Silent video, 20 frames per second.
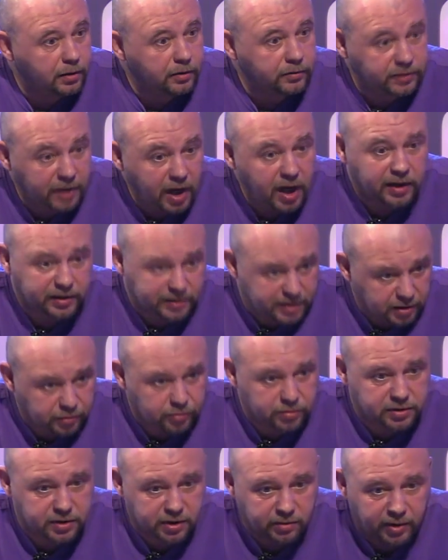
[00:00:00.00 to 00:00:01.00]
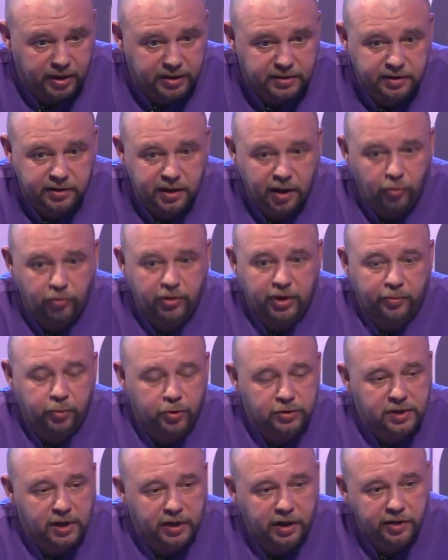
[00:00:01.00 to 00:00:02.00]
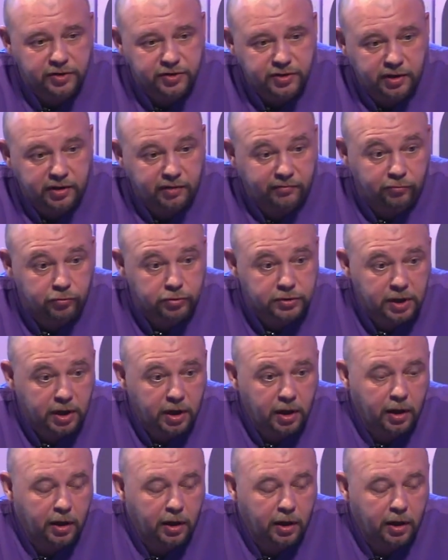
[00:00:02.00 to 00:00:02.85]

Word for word: Да, те, кто занимается наукой после окончания вуза.